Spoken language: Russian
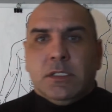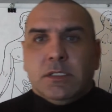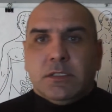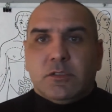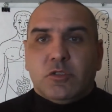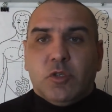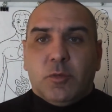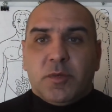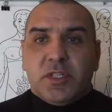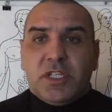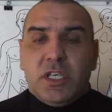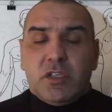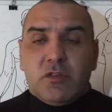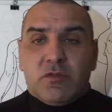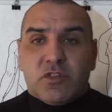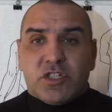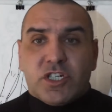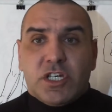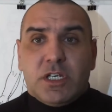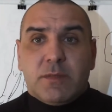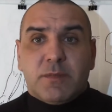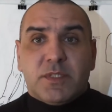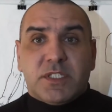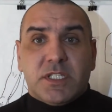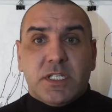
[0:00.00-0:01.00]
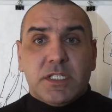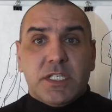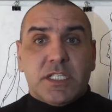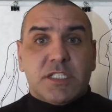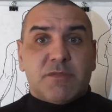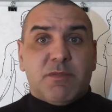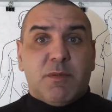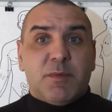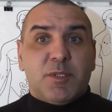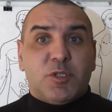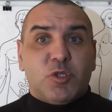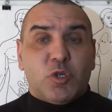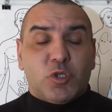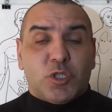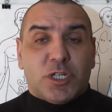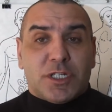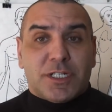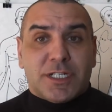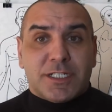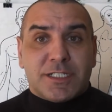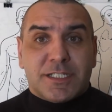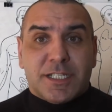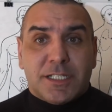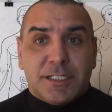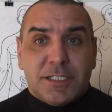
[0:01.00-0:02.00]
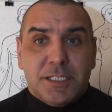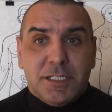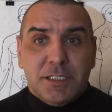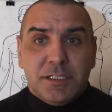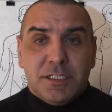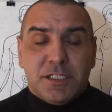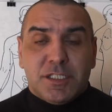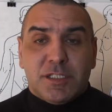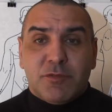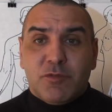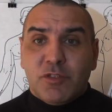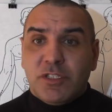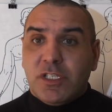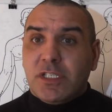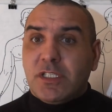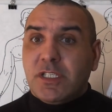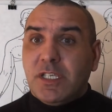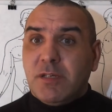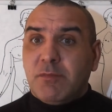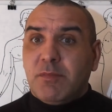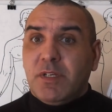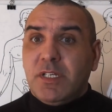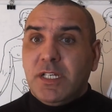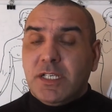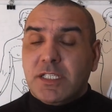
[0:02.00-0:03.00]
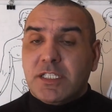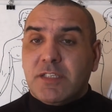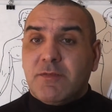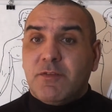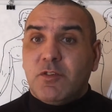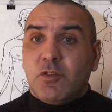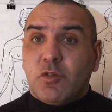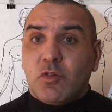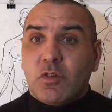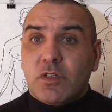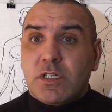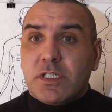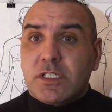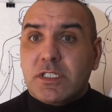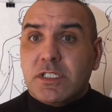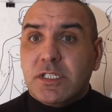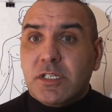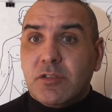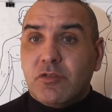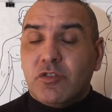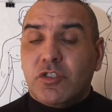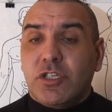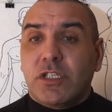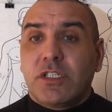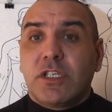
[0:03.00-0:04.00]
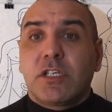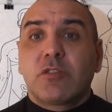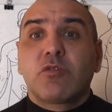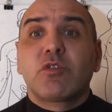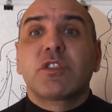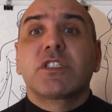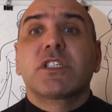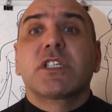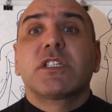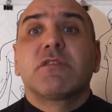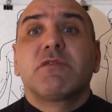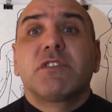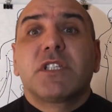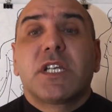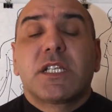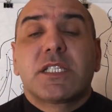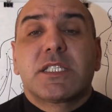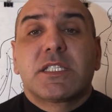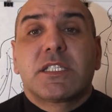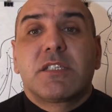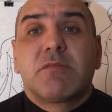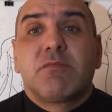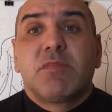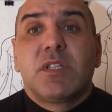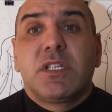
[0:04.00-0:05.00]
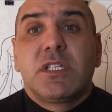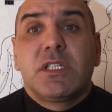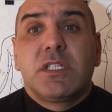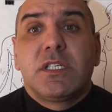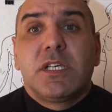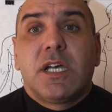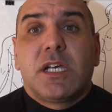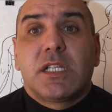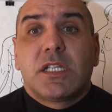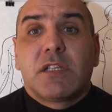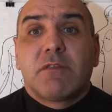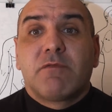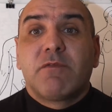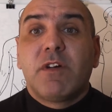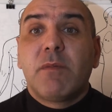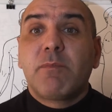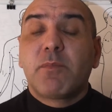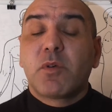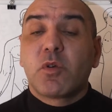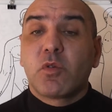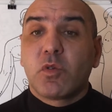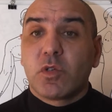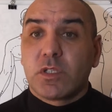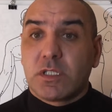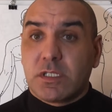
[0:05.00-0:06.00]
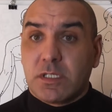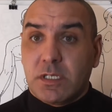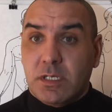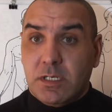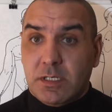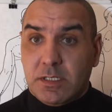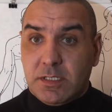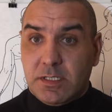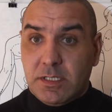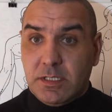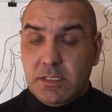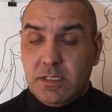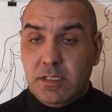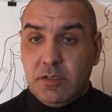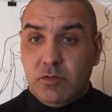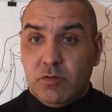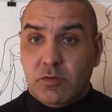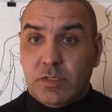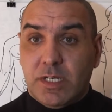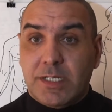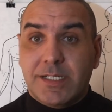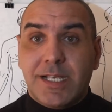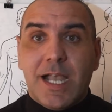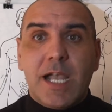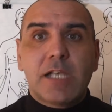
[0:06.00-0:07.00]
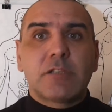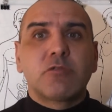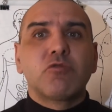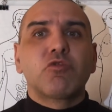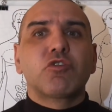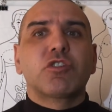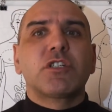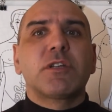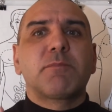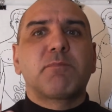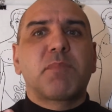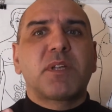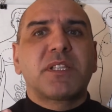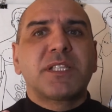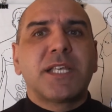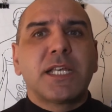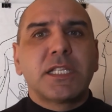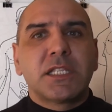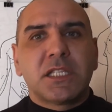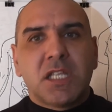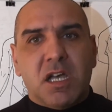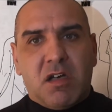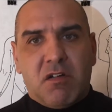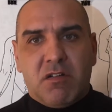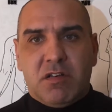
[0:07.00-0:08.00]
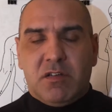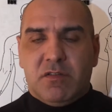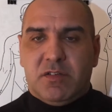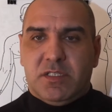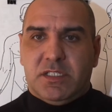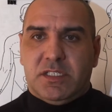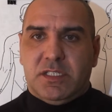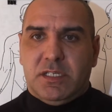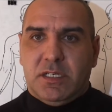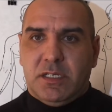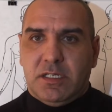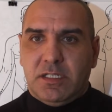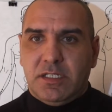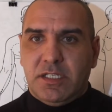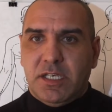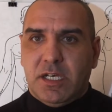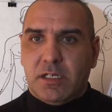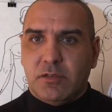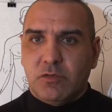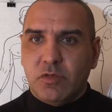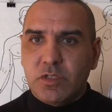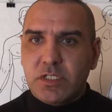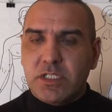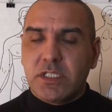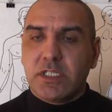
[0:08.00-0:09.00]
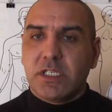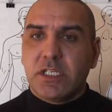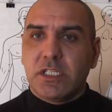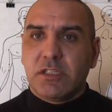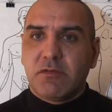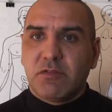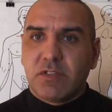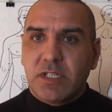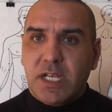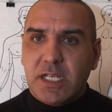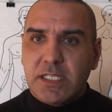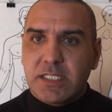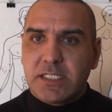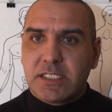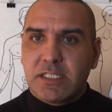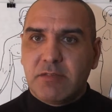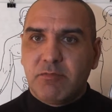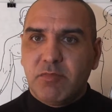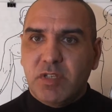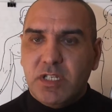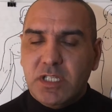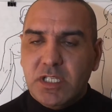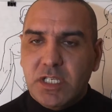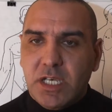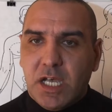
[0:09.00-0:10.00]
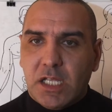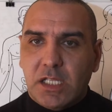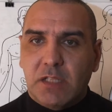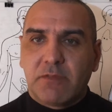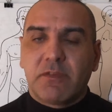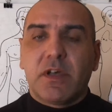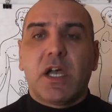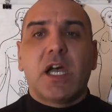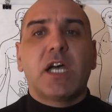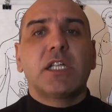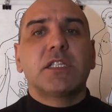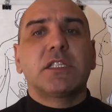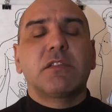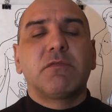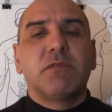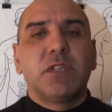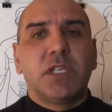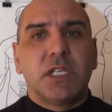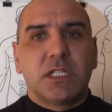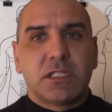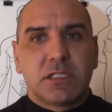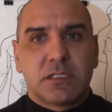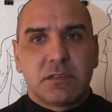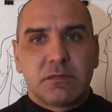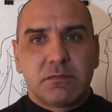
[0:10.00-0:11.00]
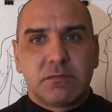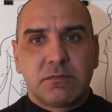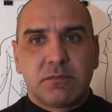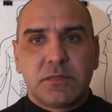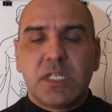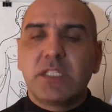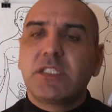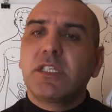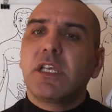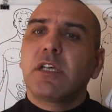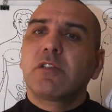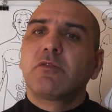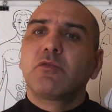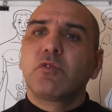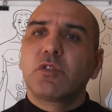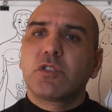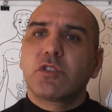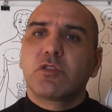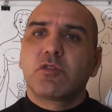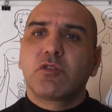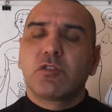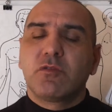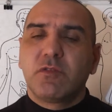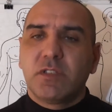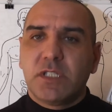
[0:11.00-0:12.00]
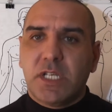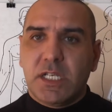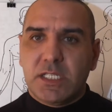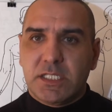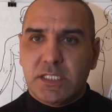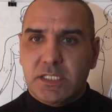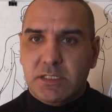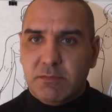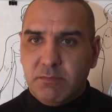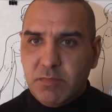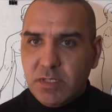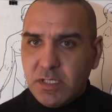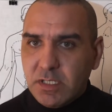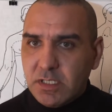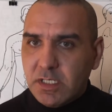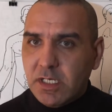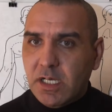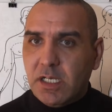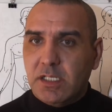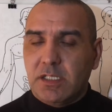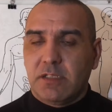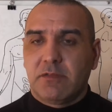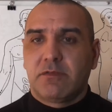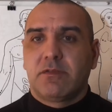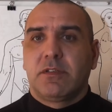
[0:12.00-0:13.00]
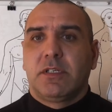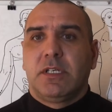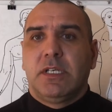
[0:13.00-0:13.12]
Добрый день, уважаемые зрители, с вами доктор Константин. И сегодня тема лекции видеоурока «Следующая диагностика 12 меридианов». Вопрос задают, а как нужно подготавливаться к диагностике 12 меридианов? Ответ. На диагностику 12 меридианов